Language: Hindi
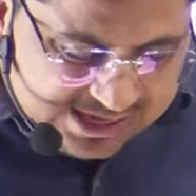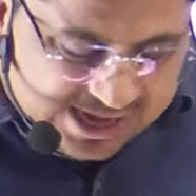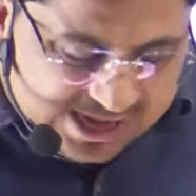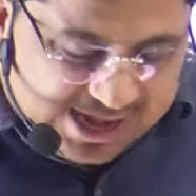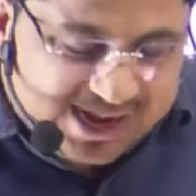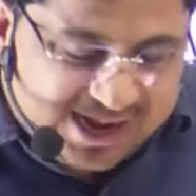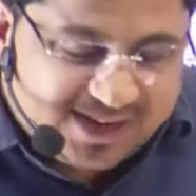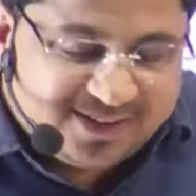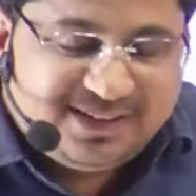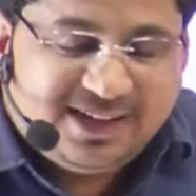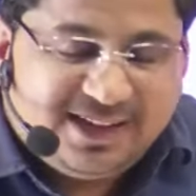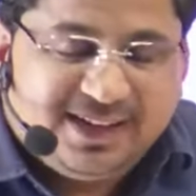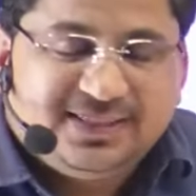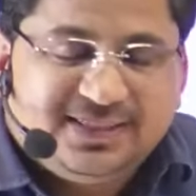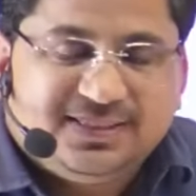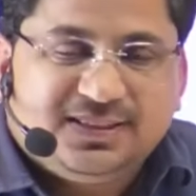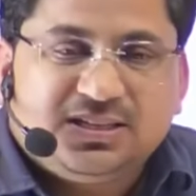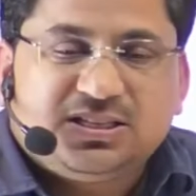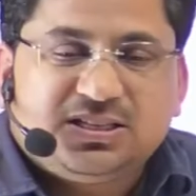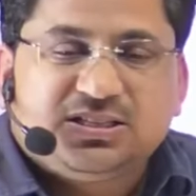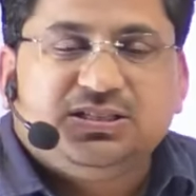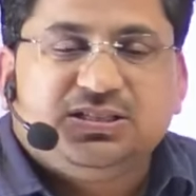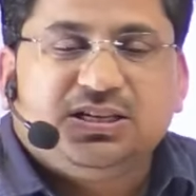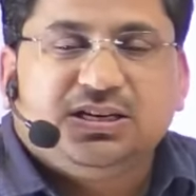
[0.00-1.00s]
चार से
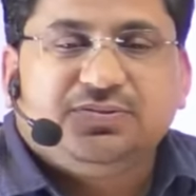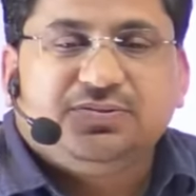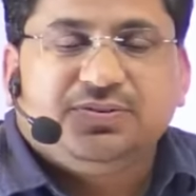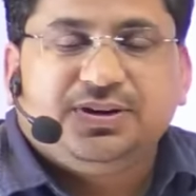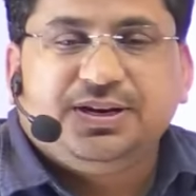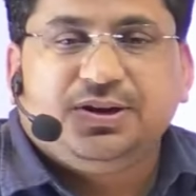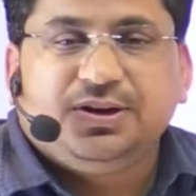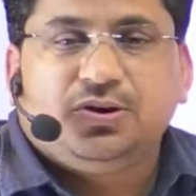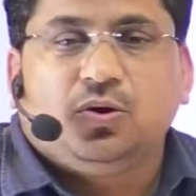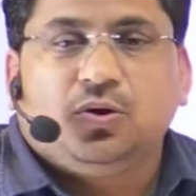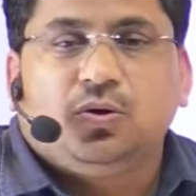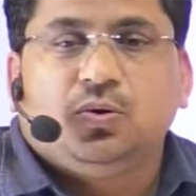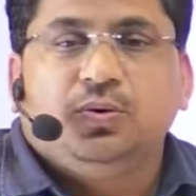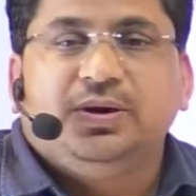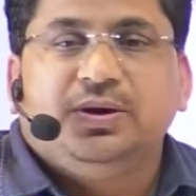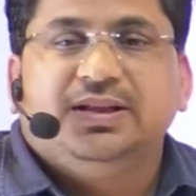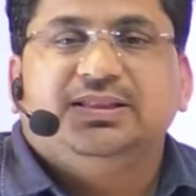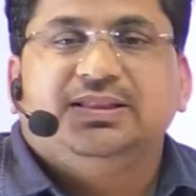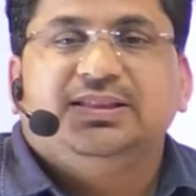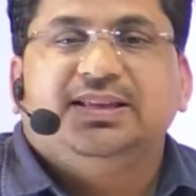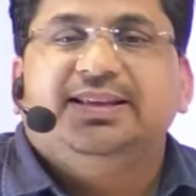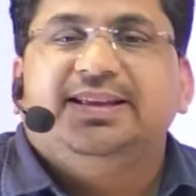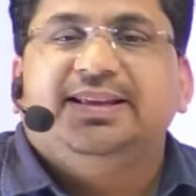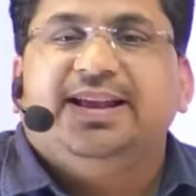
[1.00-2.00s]
दस जनवरी को
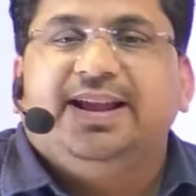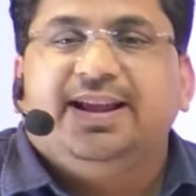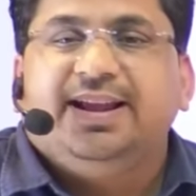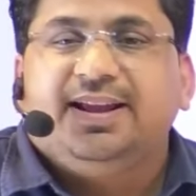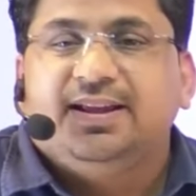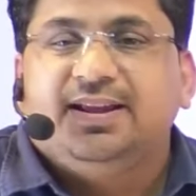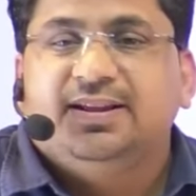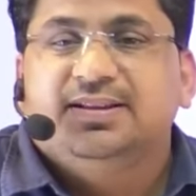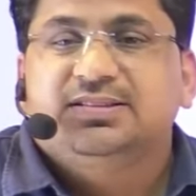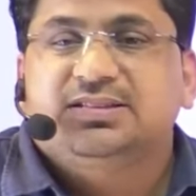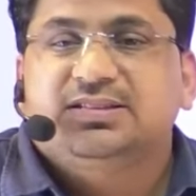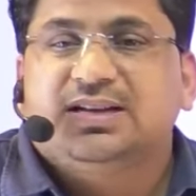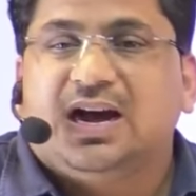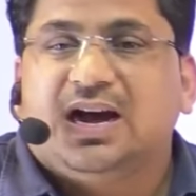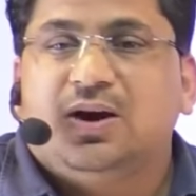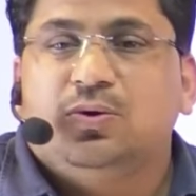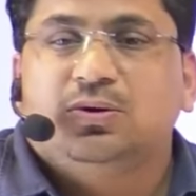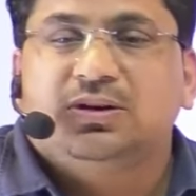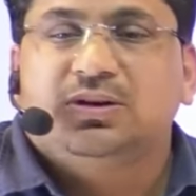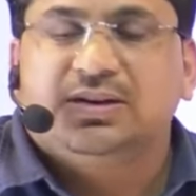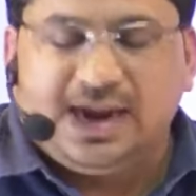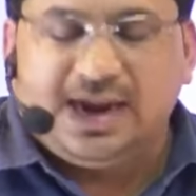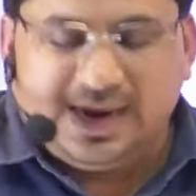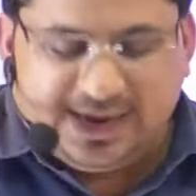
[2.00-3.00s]
हुई थी ये
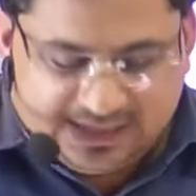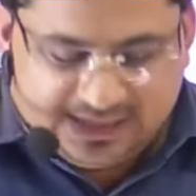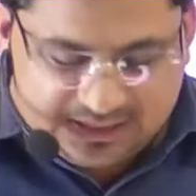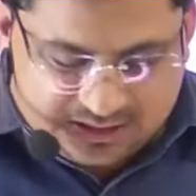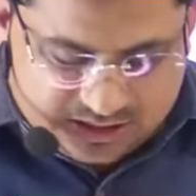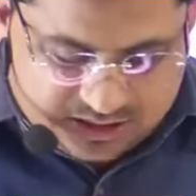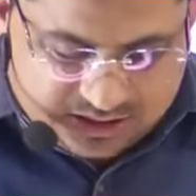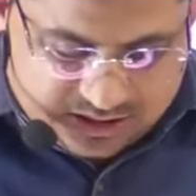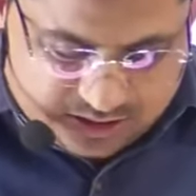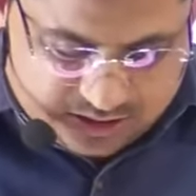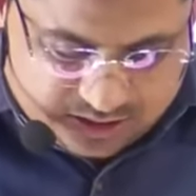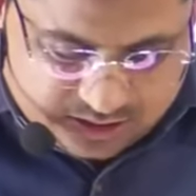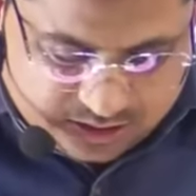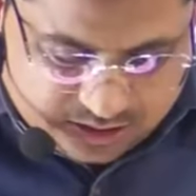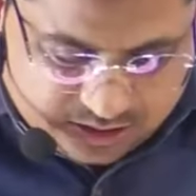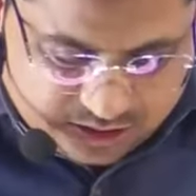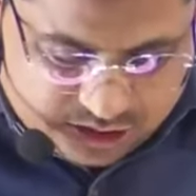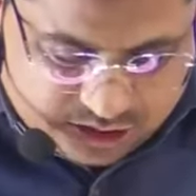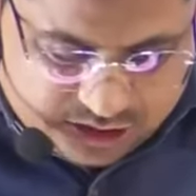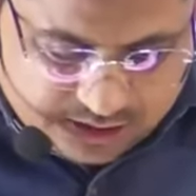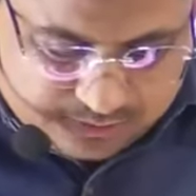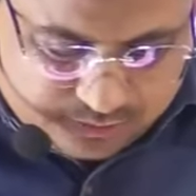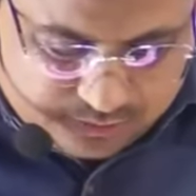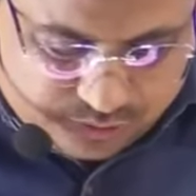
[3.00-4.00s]
स्काउट गाइड
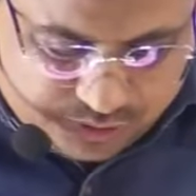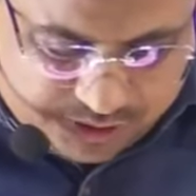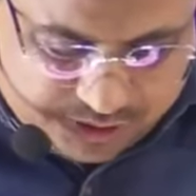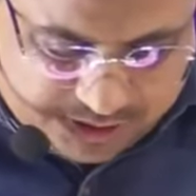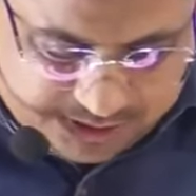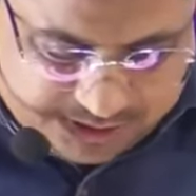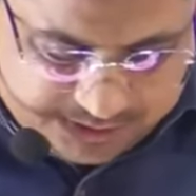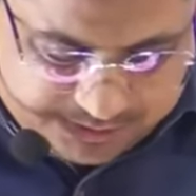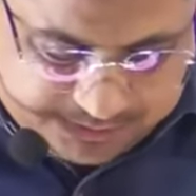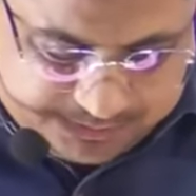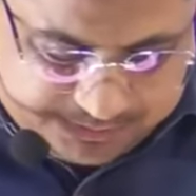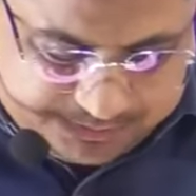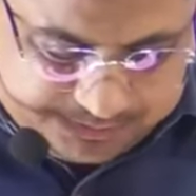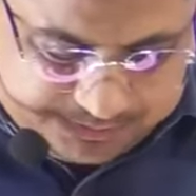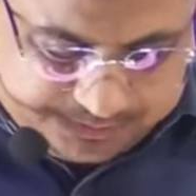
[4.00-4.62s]
जम्बूरी